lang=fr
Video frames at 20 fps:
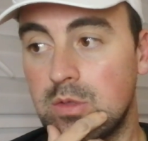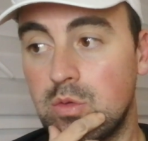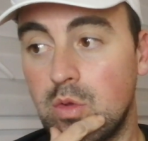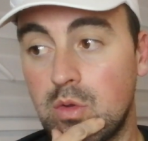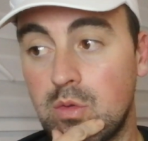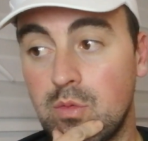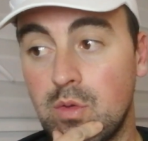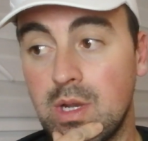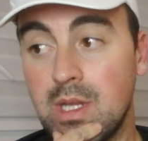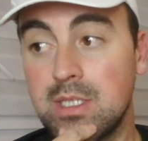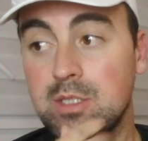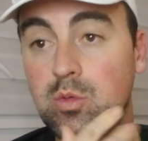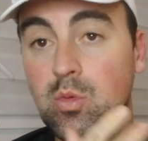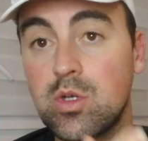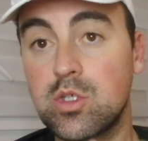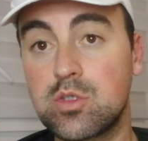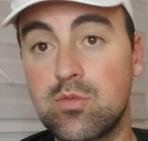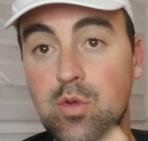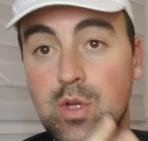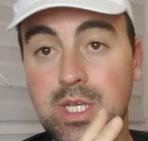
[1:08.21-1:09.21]
Donc voilà les
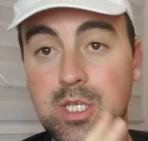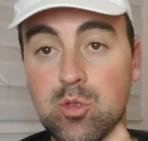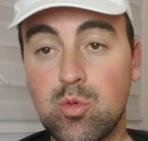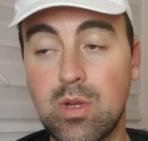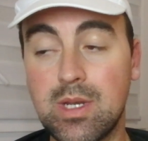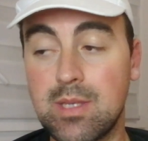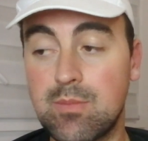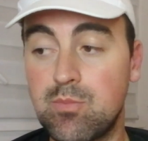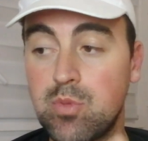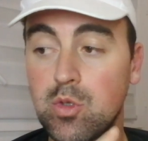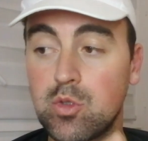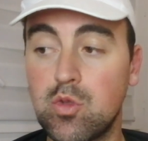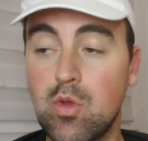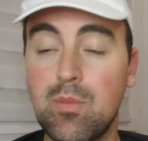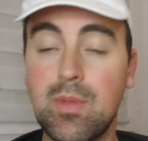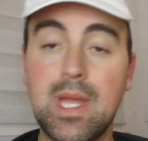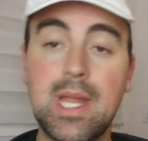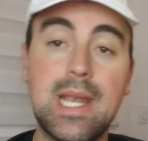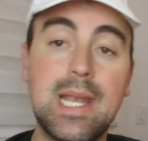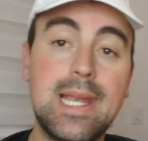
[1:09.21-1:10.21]
trois chevaux étoilés pour
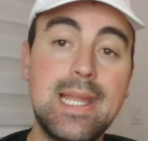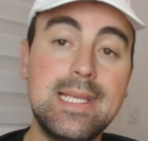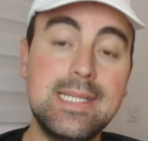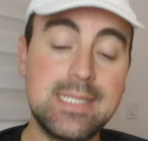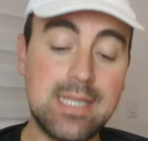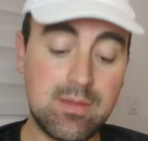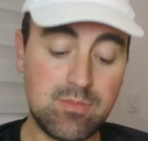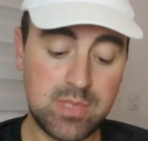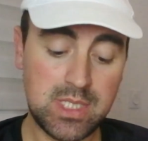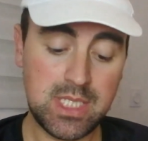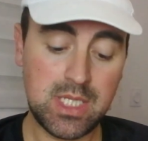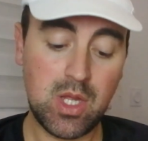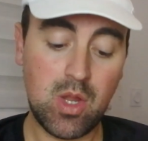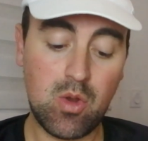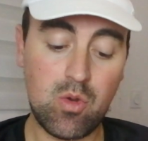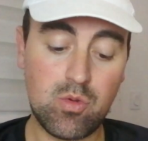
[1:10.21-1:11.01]
demain, les amis,